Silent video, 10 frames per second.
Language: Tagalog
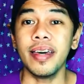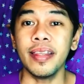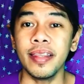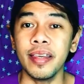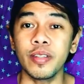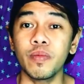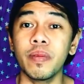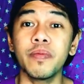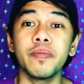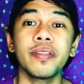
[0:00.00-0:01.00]
And then, kung
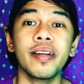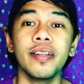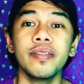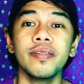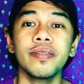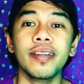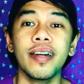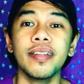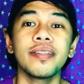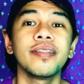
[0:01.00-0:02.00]
mapupuntahan nyo doon
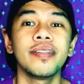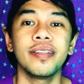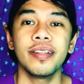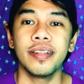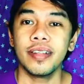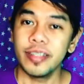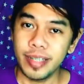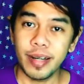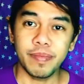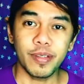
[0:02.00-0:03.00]
guys,
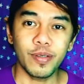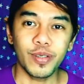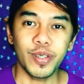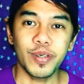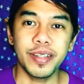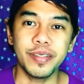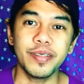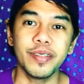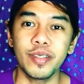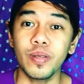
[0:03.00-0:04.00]
Tsak, magugustuhan niya
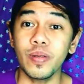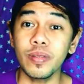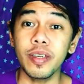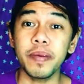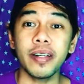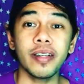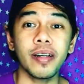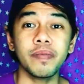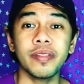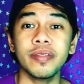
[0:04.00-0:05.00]
doon. So kung hindi pa kayo
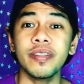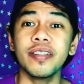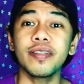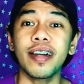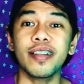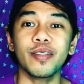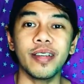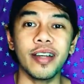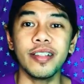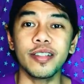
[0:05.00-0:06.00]
nakapunta dito guys,
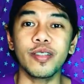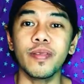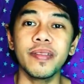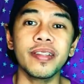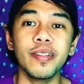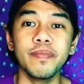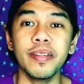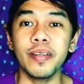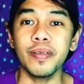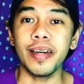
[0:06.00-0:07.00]
uh, just comment down
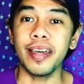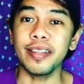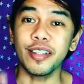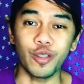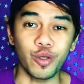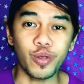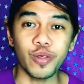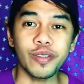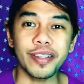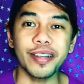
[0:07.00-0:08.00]
below and then turo
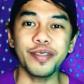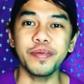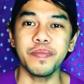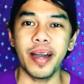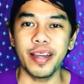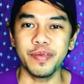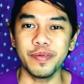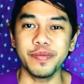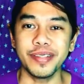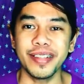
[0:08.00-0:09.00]
ko sa inyo kung paano
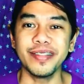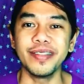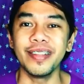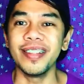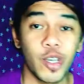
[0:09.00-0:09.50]
pumunta doon.